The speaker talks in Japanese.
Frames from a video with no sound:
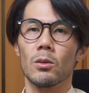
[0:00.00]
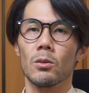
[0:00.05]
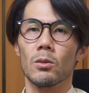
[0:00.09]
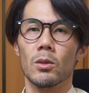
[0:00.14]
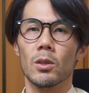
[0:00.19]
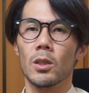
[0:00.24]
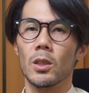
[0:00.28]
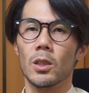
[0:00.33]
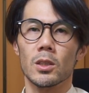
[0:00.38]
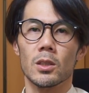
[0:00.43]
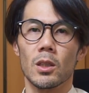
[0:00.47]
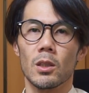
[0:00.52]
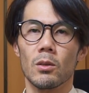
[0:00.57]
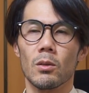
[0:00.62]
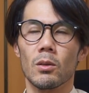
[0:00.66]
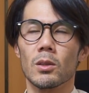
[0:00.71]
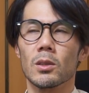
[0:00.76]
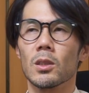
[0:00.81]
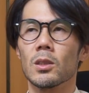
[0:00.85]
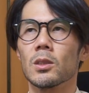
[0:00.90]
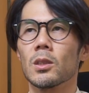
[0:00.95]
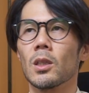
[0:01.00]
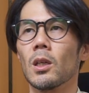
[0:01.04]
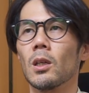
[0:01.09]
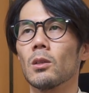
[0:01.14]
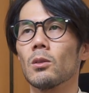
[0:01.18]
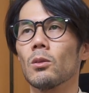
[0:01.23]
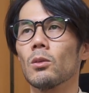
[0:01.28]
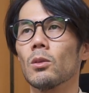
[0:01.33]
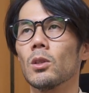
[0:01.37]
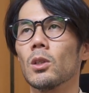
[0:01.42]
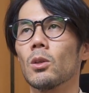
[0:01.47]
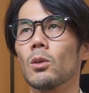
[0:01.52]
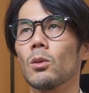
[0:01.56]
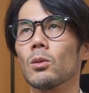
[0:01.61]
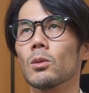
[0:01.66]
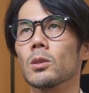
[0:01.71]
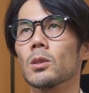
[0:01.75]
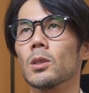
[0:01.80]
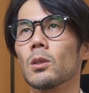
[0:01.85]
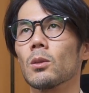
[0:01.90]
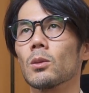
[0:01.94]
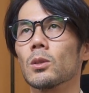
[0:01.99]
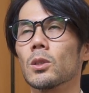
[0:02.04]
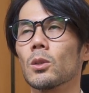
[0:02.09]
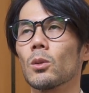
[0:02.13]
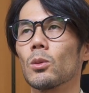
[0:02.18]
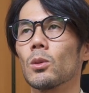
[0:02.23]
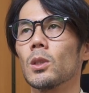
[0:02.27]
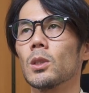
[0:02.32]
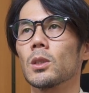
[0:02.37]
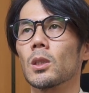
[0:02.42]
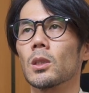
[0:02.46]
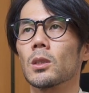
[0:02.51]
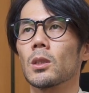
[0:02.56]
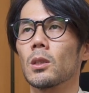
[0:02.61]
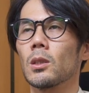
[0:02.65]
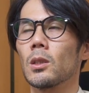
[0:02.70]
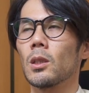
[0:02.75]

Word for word: 手出しないというか、全然ニッコール Z 仕事でしか使っ